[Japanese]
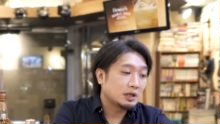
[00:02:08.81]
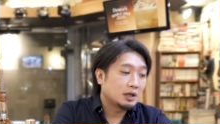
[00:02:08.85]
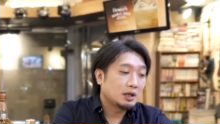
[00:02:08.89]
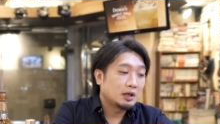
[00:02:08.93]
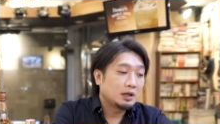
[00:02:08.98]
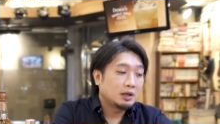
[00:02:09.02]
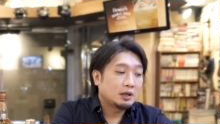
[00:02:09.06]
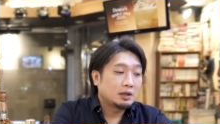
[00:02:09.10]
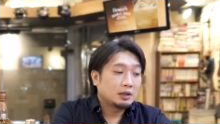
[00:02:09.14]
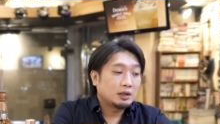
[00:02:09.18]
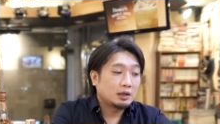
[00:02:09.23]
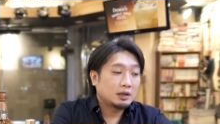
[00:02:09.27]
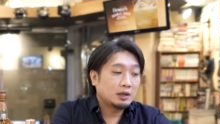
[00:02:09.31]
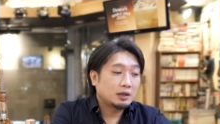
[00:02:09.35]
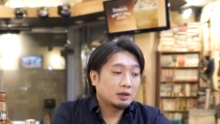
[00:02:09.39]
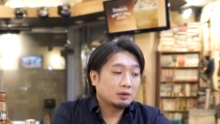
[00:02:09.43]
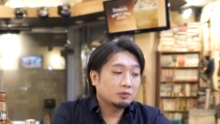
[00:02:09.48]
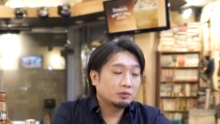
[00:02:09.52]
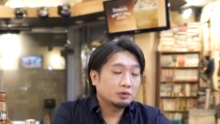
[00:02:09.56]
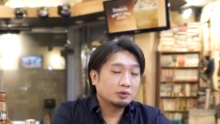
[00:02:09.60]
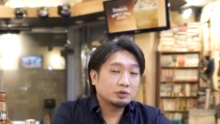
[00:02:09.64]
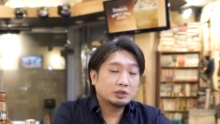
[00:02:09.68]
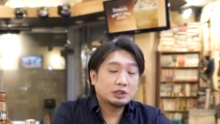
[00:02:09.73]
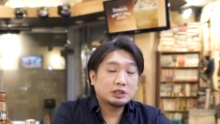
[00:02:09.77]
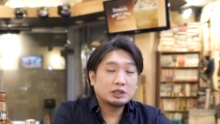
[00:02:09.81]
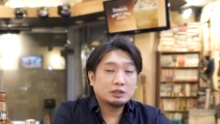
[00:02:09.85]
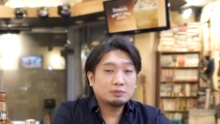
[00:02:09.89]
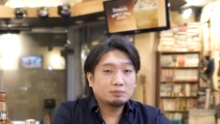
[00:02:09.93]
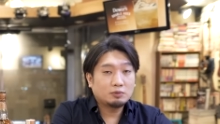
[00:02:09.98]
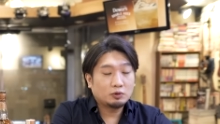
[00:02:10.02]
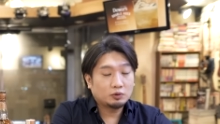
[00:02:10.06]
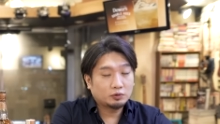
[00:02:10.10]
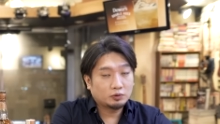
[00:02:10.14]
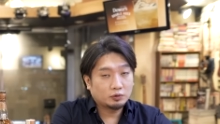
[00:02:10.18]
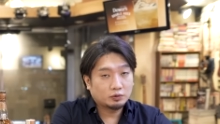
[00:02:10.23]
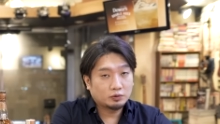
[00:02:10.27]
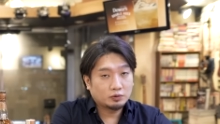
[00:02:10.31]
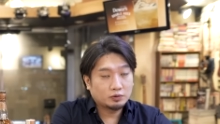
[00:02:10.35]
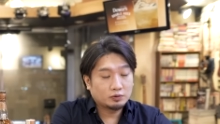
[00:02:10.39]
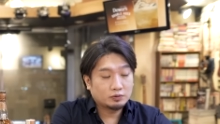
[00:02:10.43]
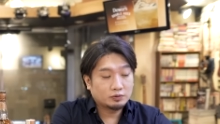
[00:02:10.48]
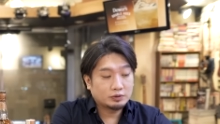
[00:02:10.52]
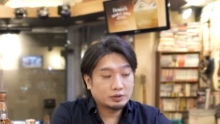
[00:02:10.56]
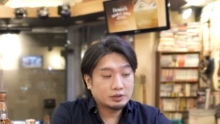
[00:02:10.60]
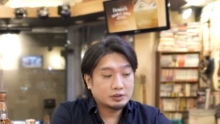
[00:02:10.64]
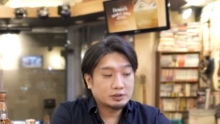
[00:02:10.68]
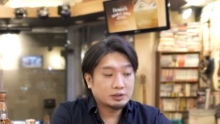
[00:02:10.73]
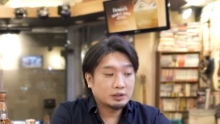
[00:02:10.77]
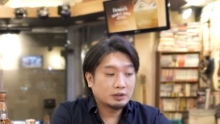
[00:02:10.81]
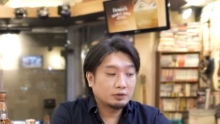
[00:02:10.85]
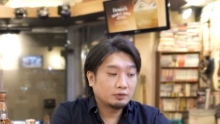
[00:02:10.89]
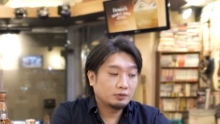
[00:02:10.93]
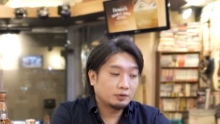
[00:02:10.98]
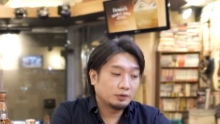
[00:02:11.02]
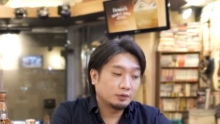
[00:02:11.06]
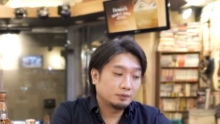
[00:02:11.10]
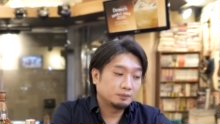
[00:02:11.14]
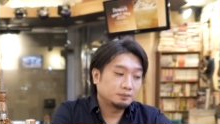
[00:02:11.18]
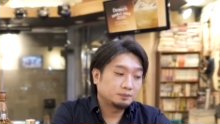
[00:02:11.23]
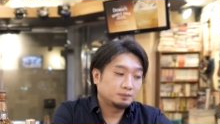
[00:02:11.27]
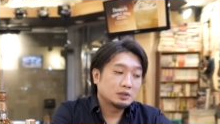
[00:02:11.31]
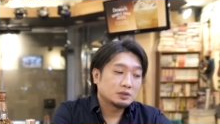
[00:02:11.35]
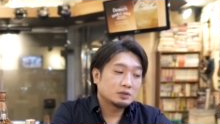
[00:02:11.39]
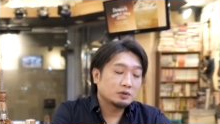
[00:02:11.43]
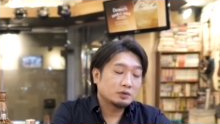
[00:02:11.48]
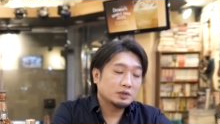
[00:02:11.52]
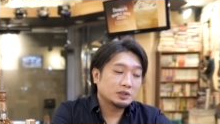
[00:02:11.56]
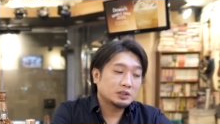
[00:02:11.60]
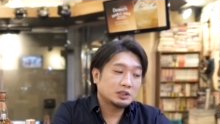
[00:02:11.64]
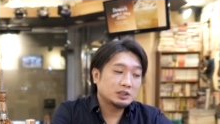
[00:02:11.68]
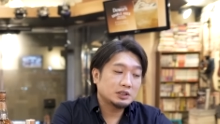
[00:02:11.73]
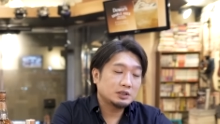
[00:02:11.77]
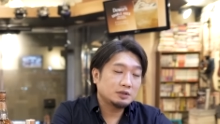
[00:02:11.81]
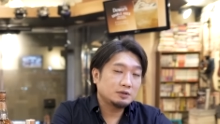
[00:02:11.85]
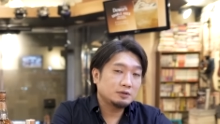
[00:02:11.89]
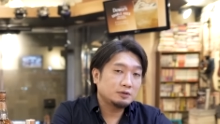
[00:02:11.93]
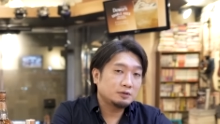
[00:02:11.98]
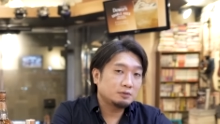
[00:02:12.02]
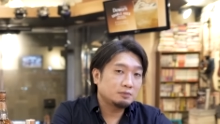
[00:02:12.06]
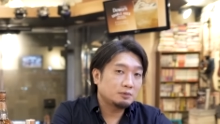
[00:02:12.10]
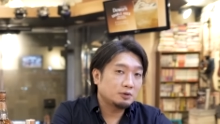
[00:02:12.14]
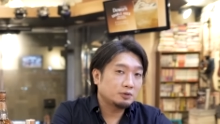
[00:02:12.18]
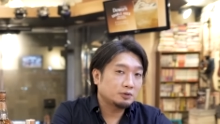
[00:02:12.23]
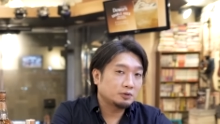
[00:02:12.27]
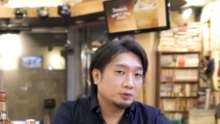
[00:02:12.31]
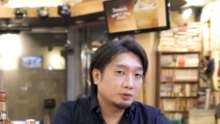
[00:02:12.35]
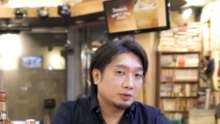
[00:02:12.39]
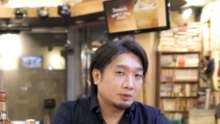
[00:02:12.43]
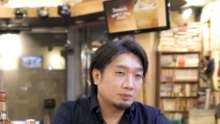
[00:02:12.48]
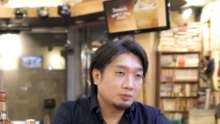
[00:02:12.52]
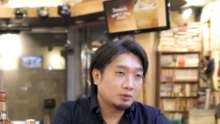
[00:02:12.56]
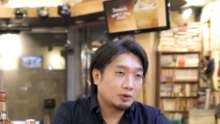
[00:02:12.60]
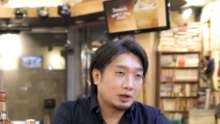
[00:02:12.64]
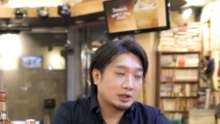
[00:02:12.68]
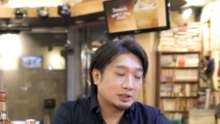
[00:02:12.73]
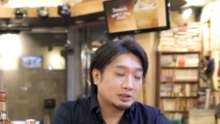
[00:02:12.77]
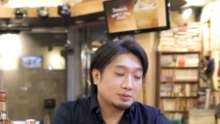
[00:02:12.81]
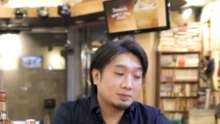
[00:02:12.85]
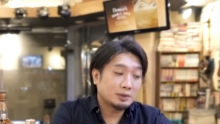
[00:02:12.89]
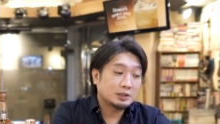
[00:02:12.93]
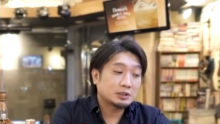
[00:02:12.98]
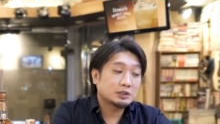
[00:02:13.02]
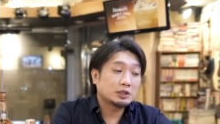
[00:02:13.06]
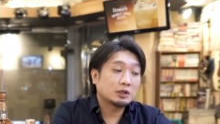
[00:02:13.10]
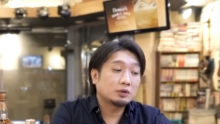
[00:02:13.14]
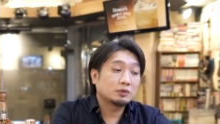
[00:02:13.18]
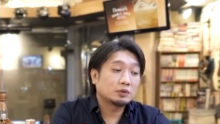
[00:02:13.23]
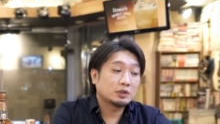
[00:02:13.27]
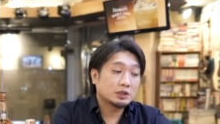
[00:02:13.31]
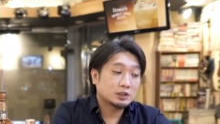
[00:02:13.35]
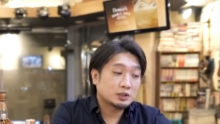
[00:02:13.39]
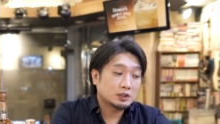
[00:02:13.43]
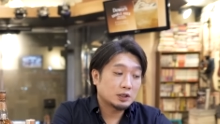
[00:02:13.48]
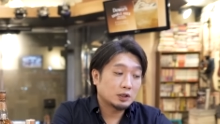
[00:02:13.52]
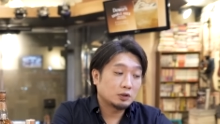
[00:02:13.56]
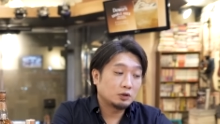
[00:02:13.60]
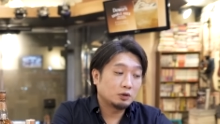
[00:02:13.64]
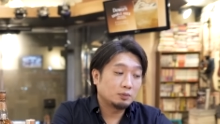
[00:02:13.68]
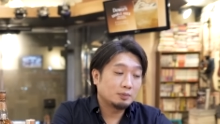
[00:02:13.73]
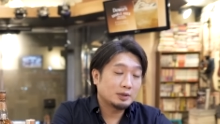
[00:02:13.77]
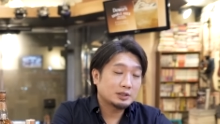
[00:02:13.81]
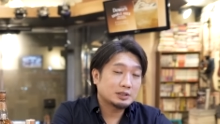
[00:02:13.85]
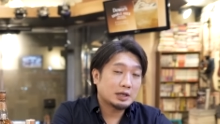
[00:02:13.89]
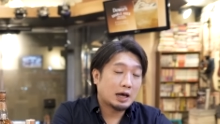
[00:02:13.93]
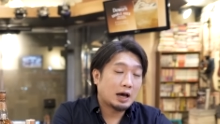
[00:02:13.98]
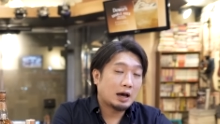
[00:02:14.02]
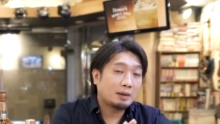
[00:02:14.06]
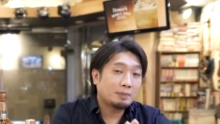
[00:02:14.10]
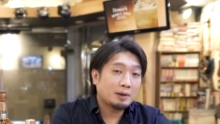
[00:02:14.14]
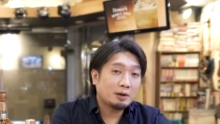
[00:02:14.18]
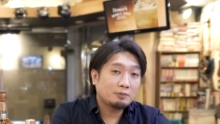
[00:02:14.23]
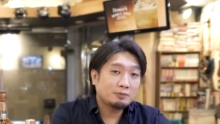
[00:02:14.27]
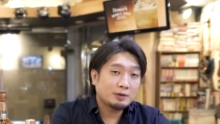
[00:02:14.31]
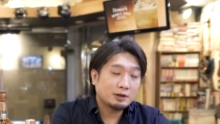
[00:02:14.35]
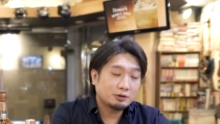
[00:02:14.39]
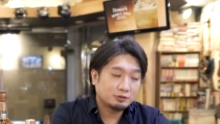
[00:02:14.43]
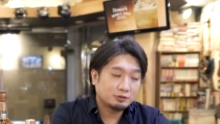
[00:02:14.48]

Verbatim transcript: これをキーモルトというんですけど、それはシングルモルトでも発売してるんですけど、まずアバフェ